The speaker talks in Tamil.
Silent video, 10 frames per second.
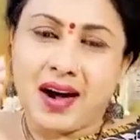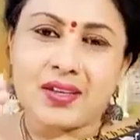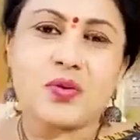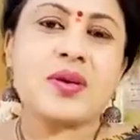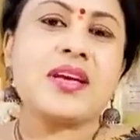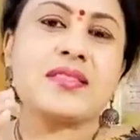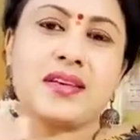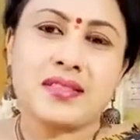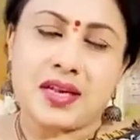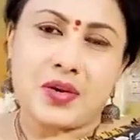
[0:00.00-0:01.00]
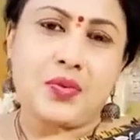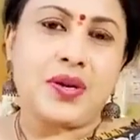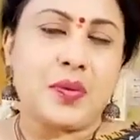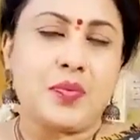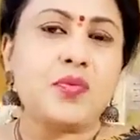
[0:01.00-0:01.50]
ஆரோக்கியத்தை
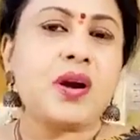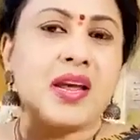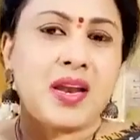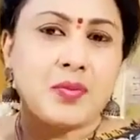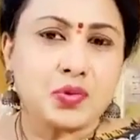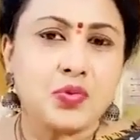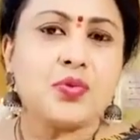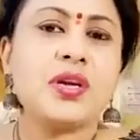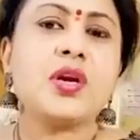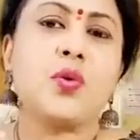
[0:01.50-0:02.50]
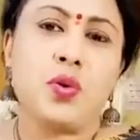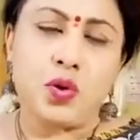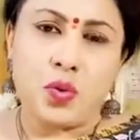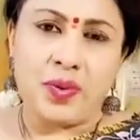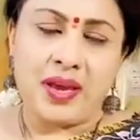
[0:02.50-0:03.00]
தரக்கூடிய பூக்கள் எல்லாம் சூட்டி
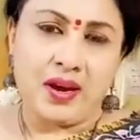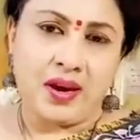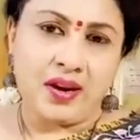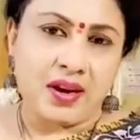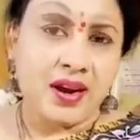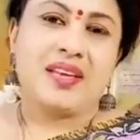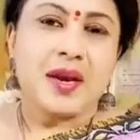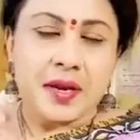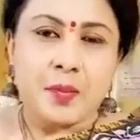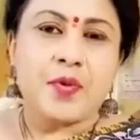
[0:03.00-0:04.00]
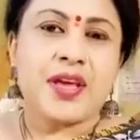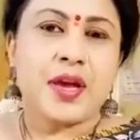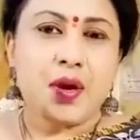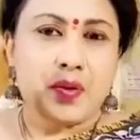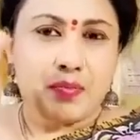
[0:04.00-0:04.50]
கொண்டோமேயானால் நம்முடைய
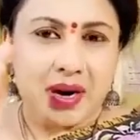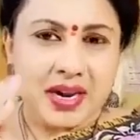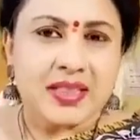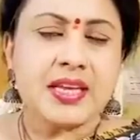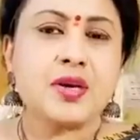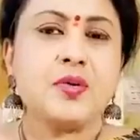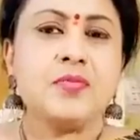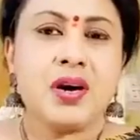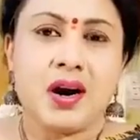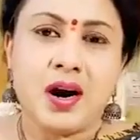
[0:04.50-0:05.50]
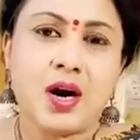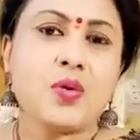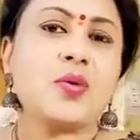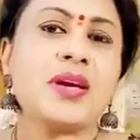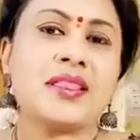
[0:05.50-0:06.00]
மனதிற்கும்
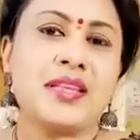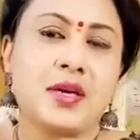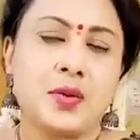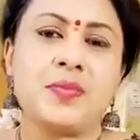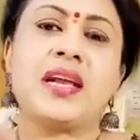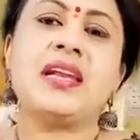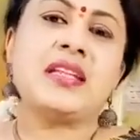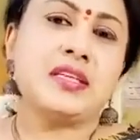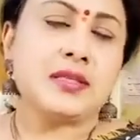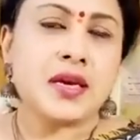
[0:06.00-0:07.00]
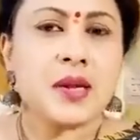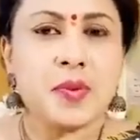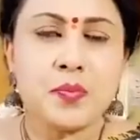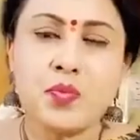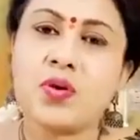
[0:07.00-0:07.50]
ஆரோக்கியத்திற்கும் நல்லதுன்னு தான்
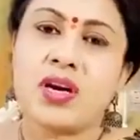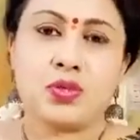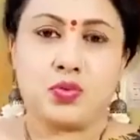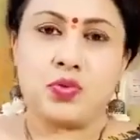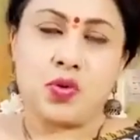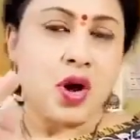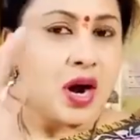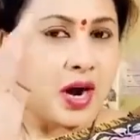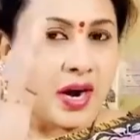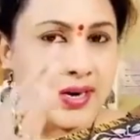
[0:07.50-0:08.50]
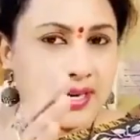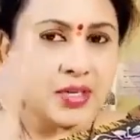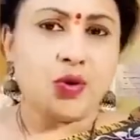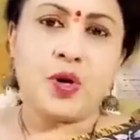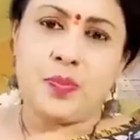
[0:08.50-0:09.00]
நம்ம பூக்களை சூடுறோம்
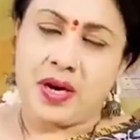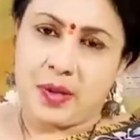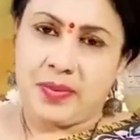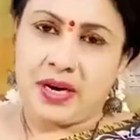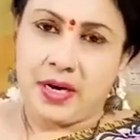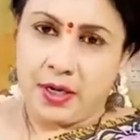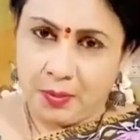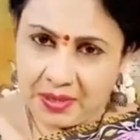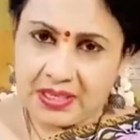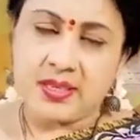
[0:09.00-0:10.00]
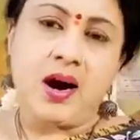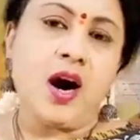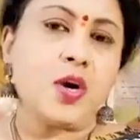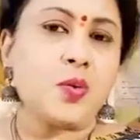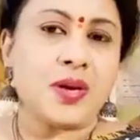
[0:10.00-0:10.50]
அழகு ஒரு பக்கம் இருக்கட்டும் இது
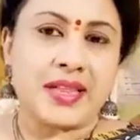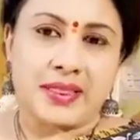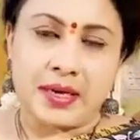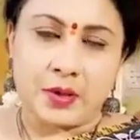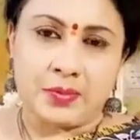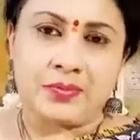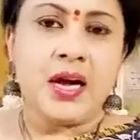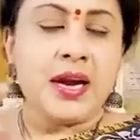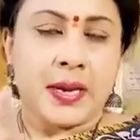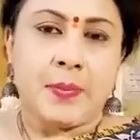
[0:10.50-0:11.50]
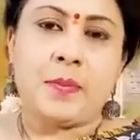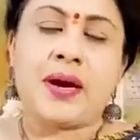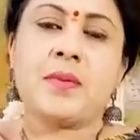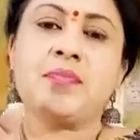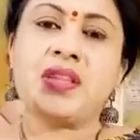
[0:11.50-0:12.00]
ஆரோக்கியத்திற்கும் நம்ம
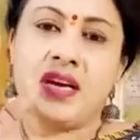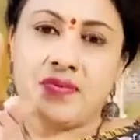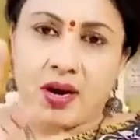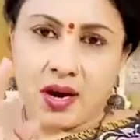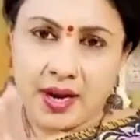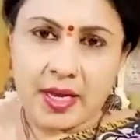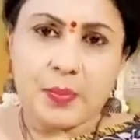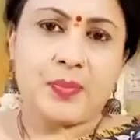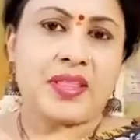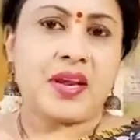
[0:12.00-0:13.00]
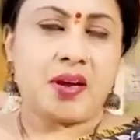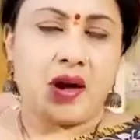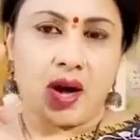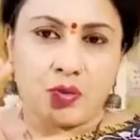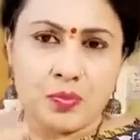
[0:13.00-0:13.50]
மனம் தெளிவாக
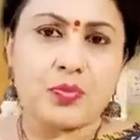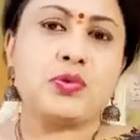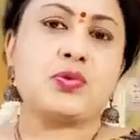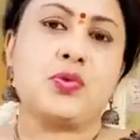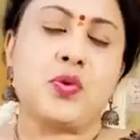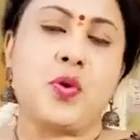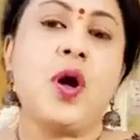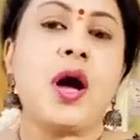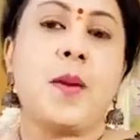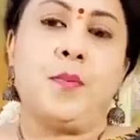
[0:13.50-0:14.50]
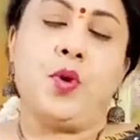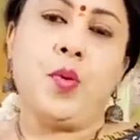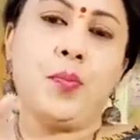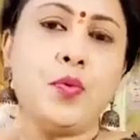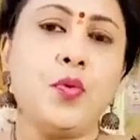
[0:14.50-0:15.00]
இருப்பதற்காகவும் பூ சூடுறோம்
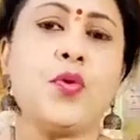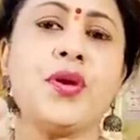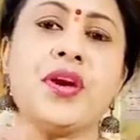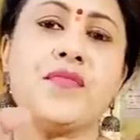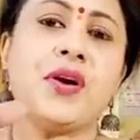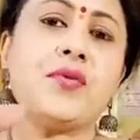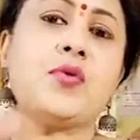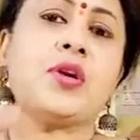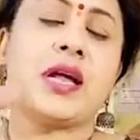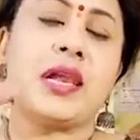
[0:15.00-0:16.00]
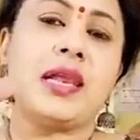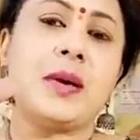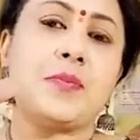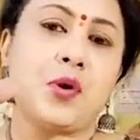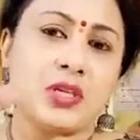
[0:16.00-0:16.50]
அப்போது பூ எவ்வளவு ஒரு ஒரு நல்ல
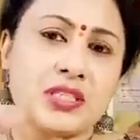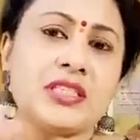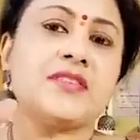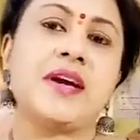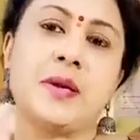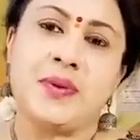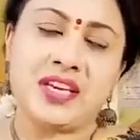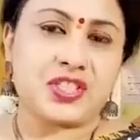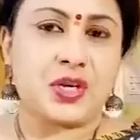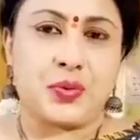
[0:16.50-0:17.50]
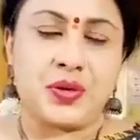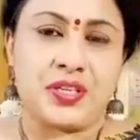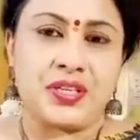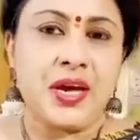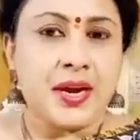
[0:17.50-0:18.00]
பாசிட்டிவ் வைப்ரேஷனை
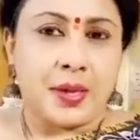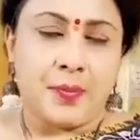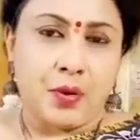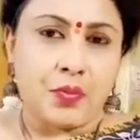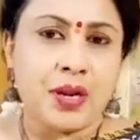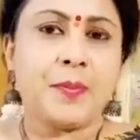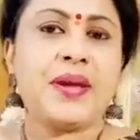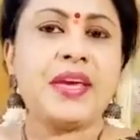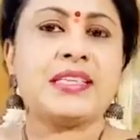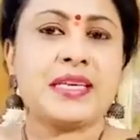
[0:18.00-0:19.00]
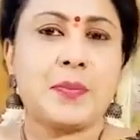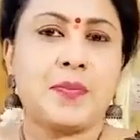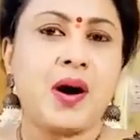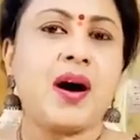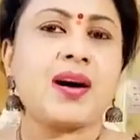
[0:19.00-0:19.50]
கொடுக்குது நம்ம உடம்பையே
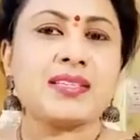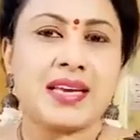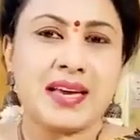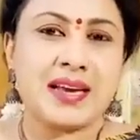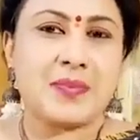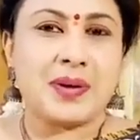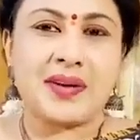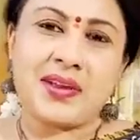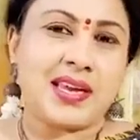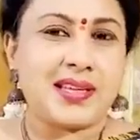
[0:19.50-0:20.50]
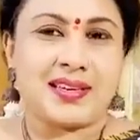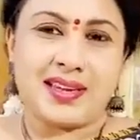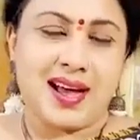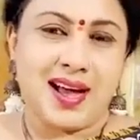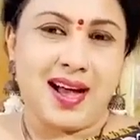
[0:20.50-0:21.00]
சிறப்பாக செயல்பட
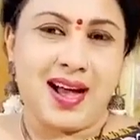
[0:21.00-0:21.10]
வைக்குதுன்னா